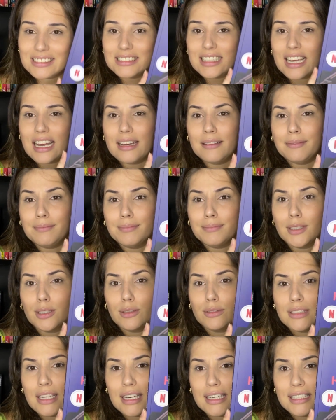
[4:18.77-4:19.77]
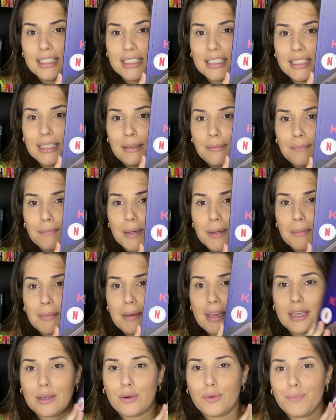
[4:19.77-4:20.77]
tá? Então tá aqui,
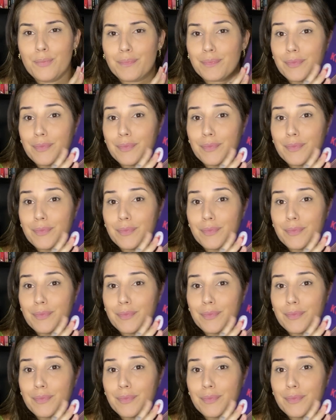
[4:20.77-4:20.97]
primeiro,